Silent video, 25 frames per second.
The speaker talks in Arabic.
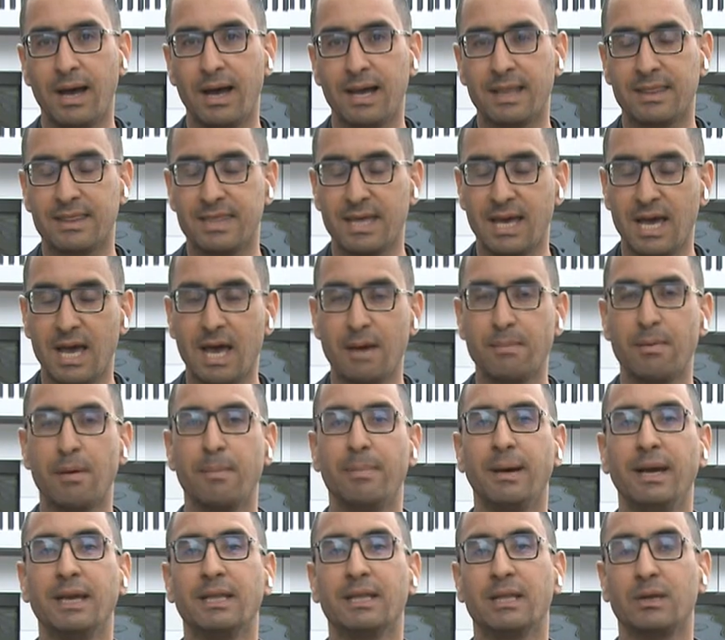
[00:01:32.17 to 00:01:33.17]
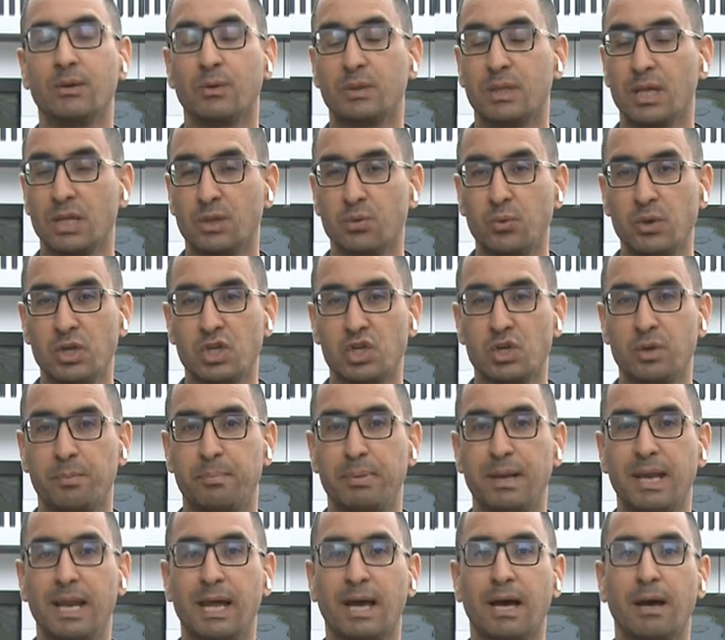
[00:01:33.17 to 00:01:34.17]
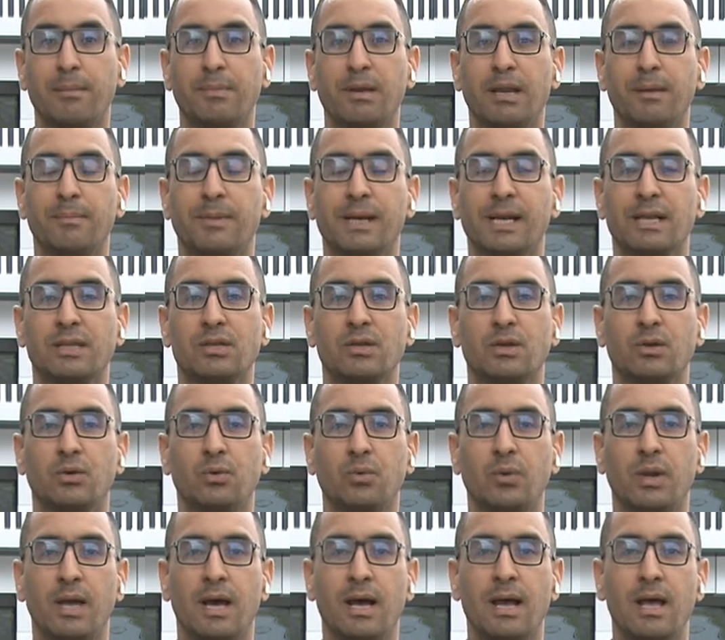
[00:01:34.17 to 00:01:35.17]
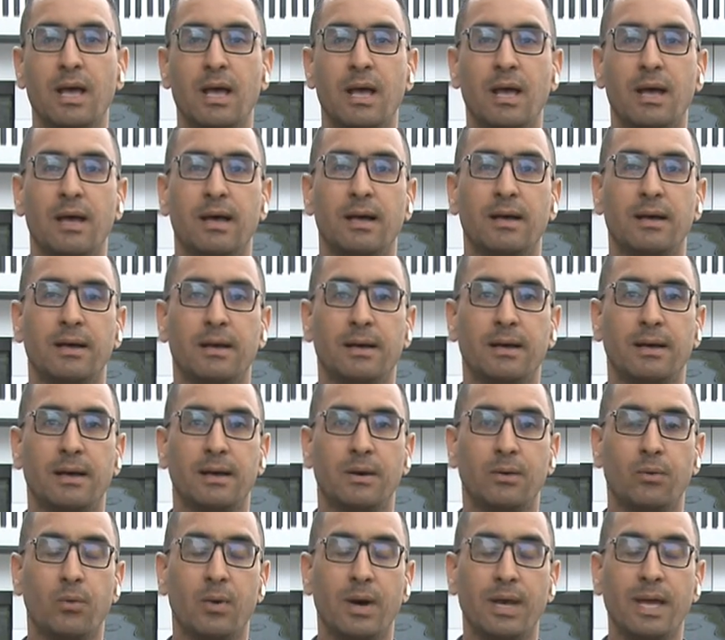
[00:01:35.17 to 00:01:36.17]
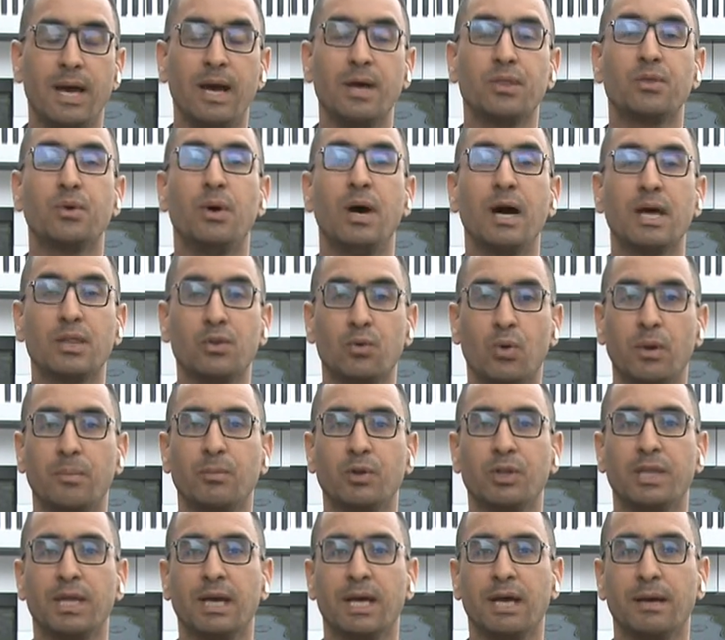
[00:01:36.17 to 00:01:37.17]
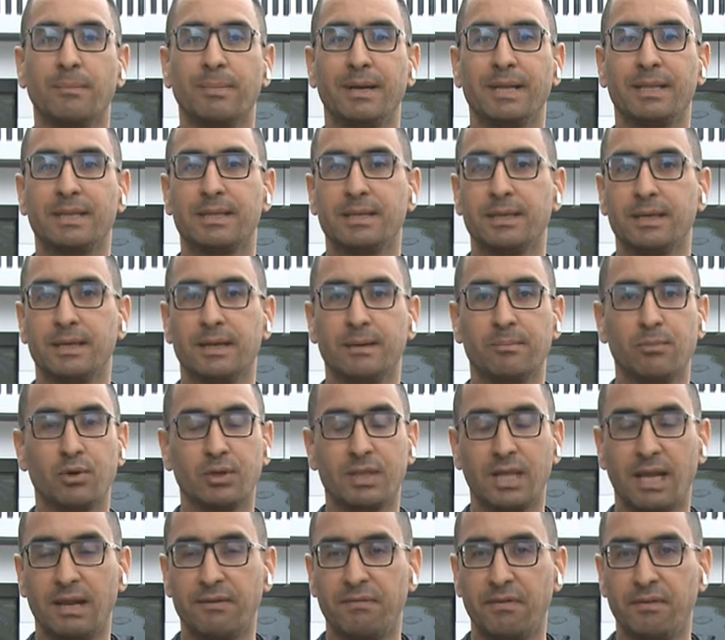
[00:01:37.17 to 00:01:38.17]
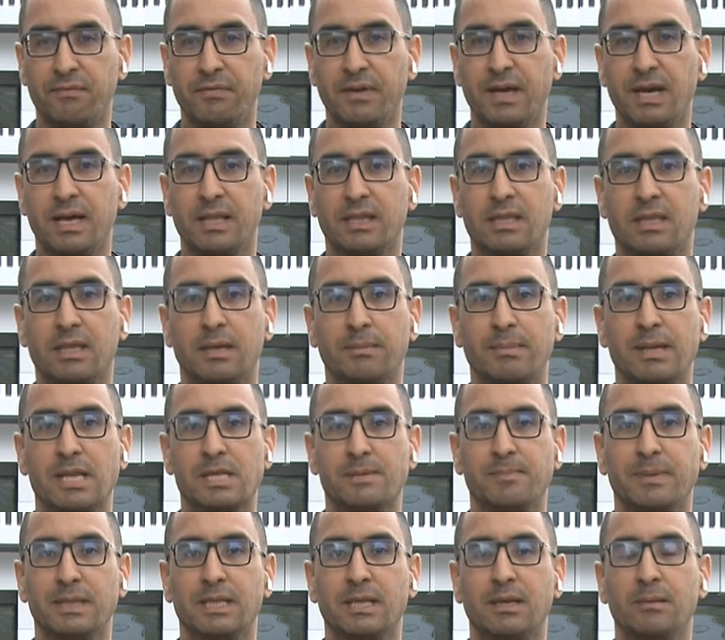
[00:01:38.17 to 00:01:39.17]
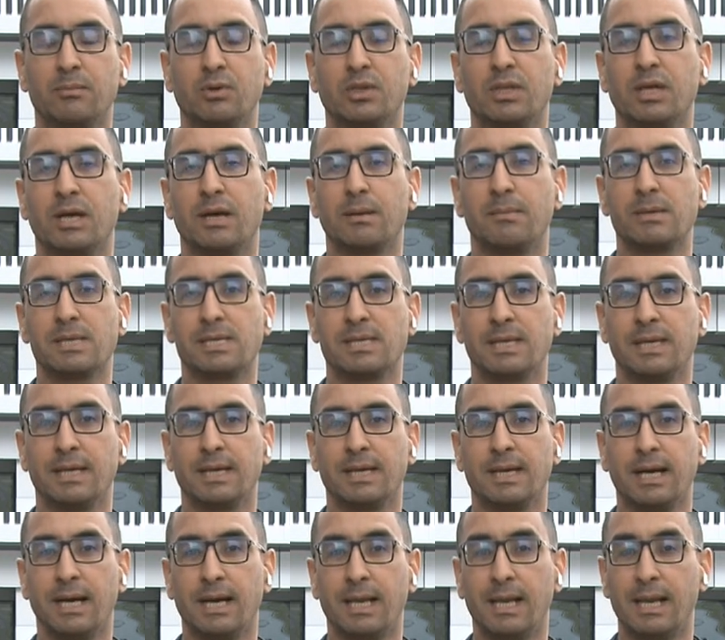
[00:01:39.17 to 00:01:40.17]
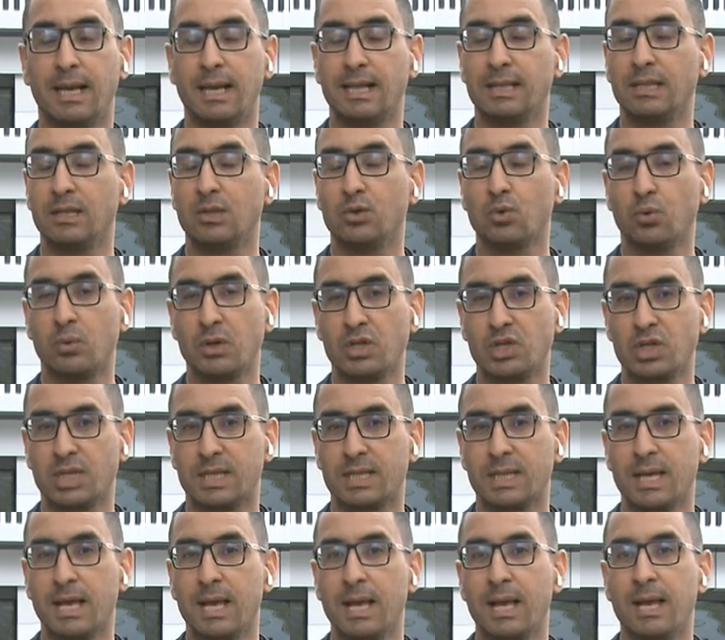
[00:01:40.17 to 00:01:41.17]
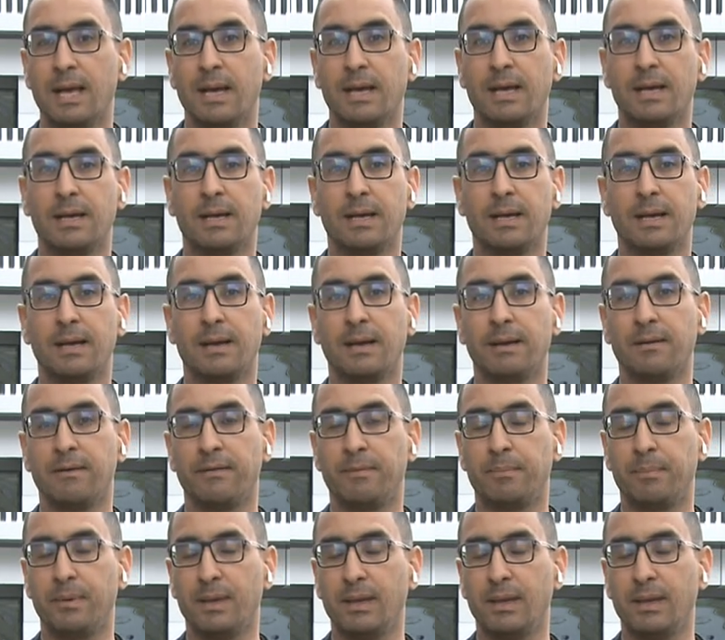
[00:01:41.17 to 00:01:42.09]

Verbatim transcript: الذهاب بعيدا والتتويج باللقب للمرة الأولى آه، ويحذو حذو المنتخبات مختلف الفئات بالنسبة لمنتخب السنغال التي توجت آه،